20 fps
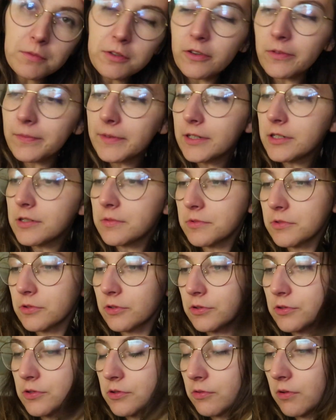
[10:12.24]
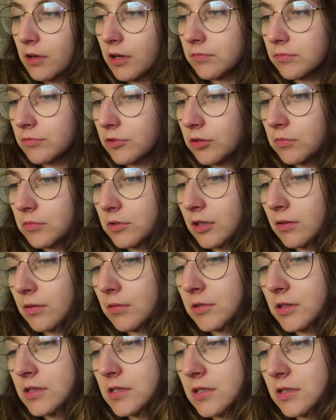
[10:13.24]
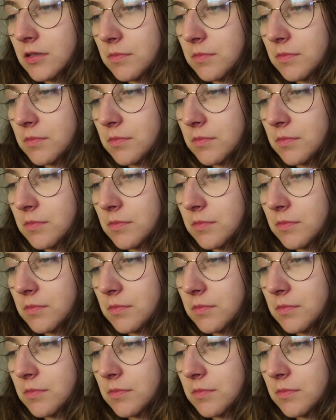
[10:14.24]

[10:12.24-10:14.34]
nie wiem na czym skończyłam. No mnie mam nadzieję,